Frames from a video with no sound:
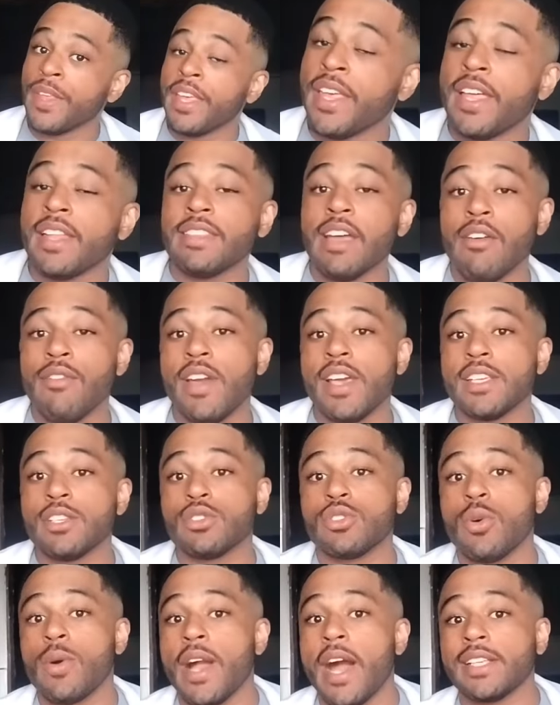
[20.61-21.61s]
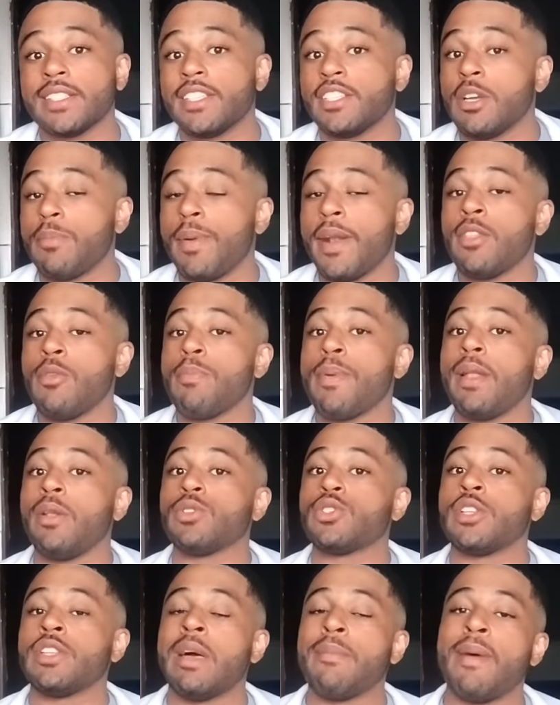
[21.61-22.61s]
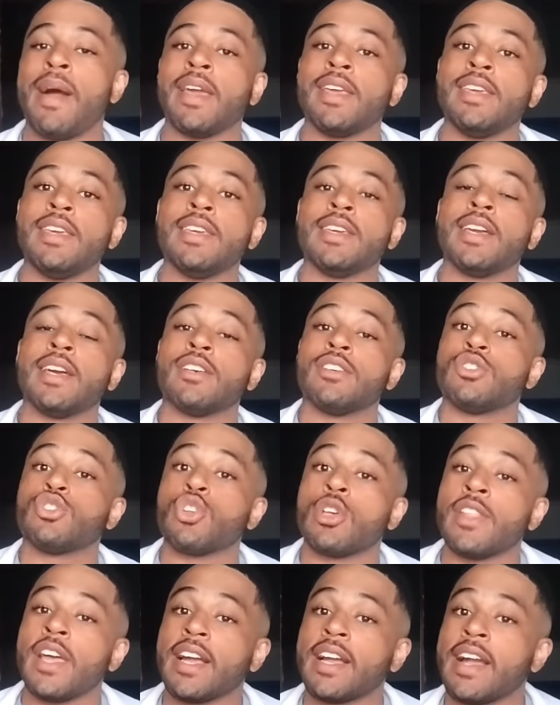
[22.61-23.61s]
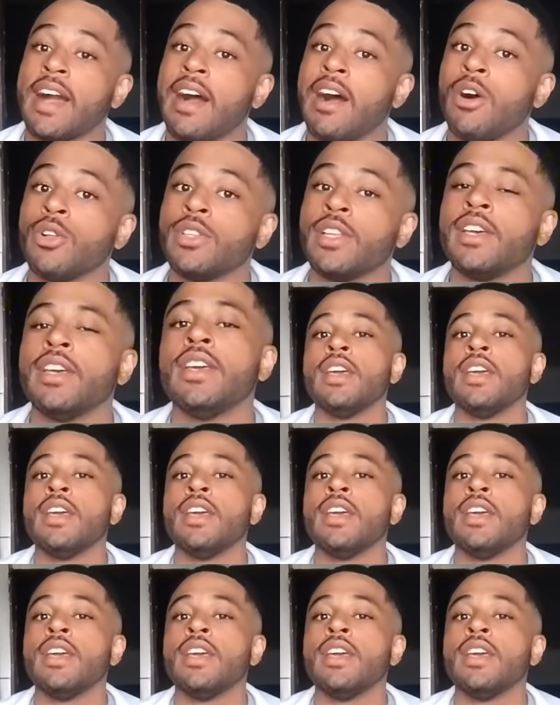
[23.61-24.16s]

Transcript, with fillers: talvez o seu gato esteja perdendo pelo só na barriga, só na cauda.